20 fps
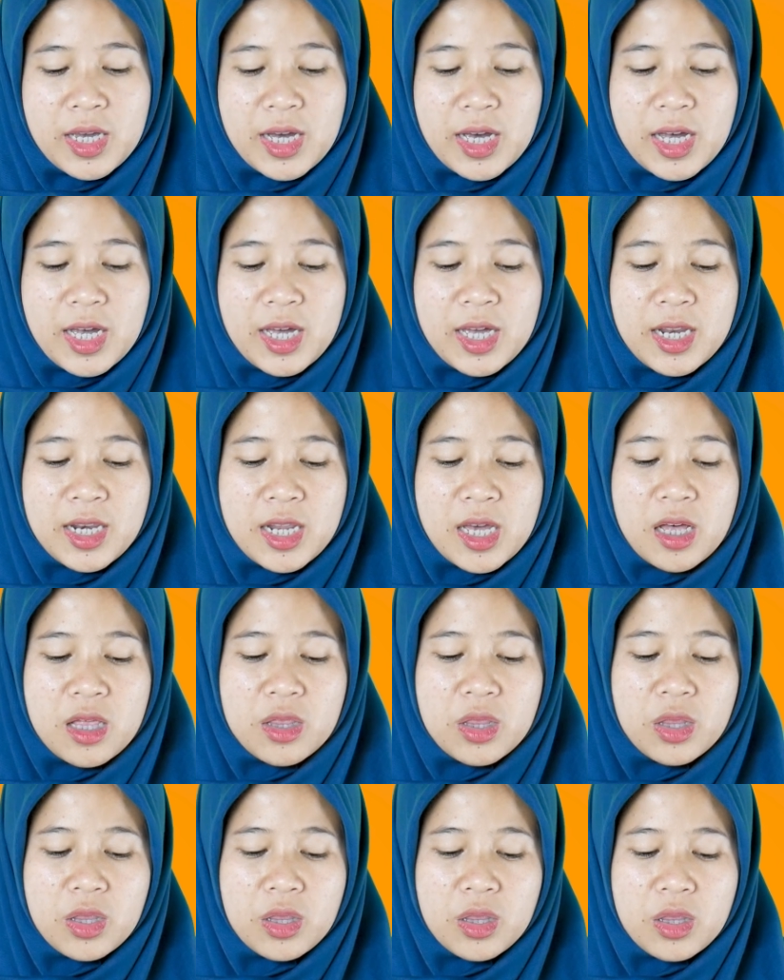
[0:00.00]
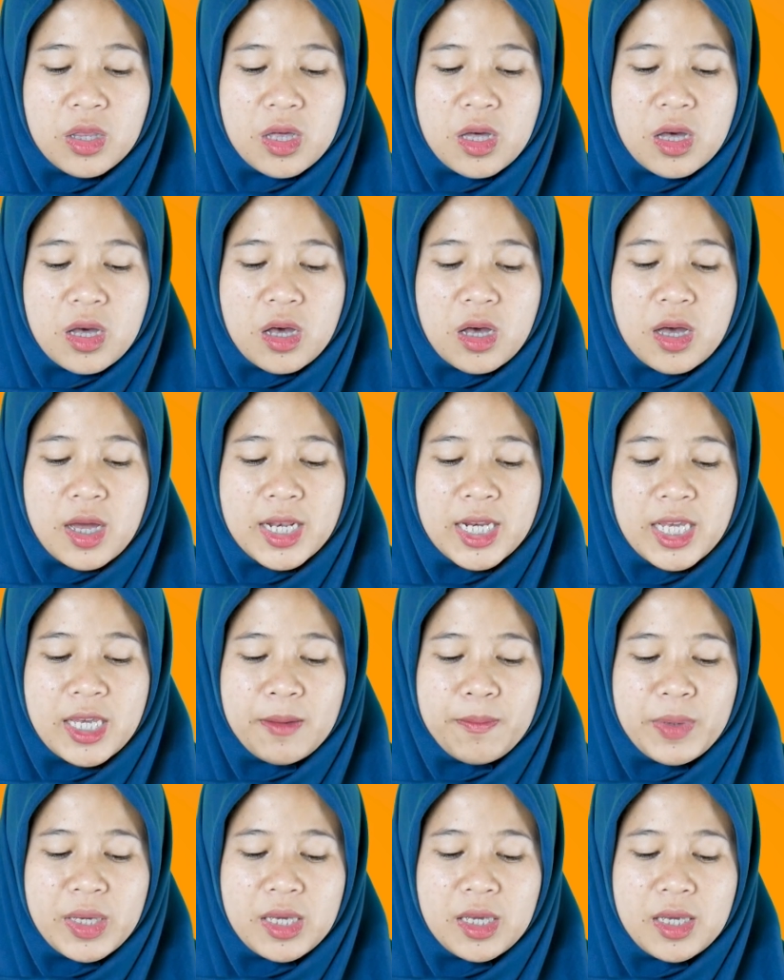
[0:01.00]
Ala
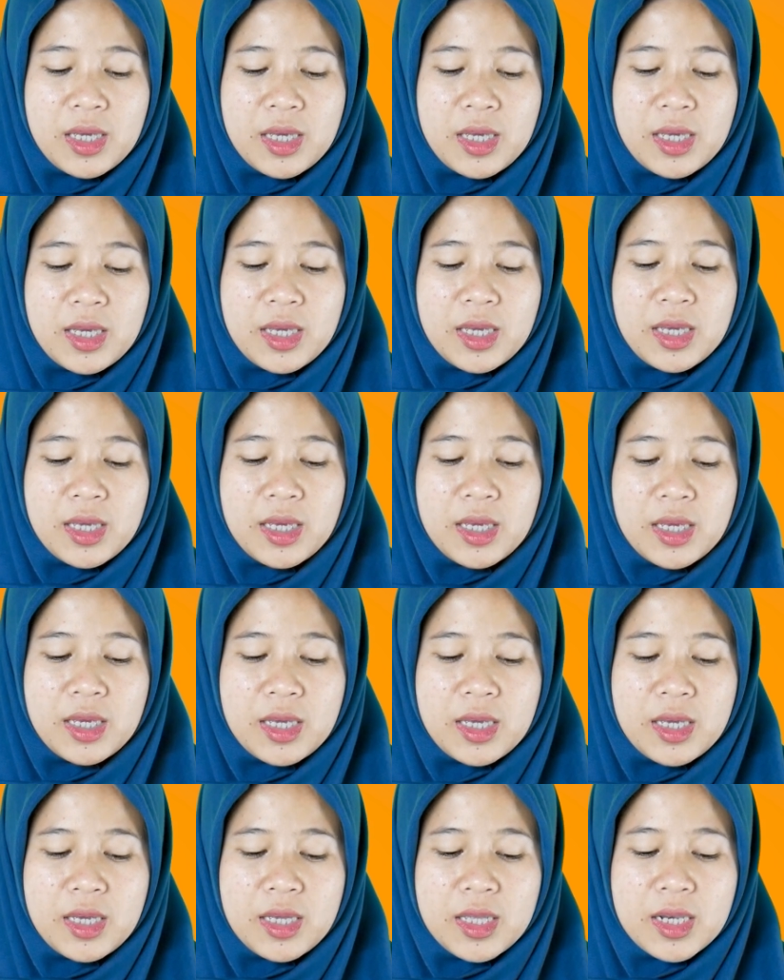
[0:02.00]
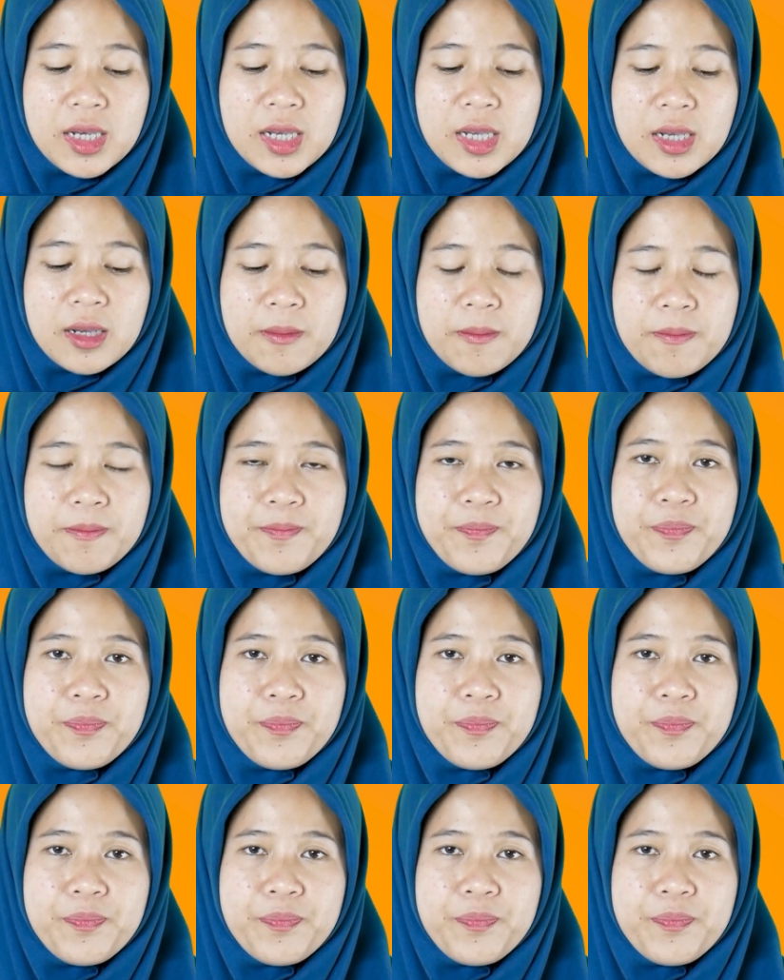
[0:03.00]
limin.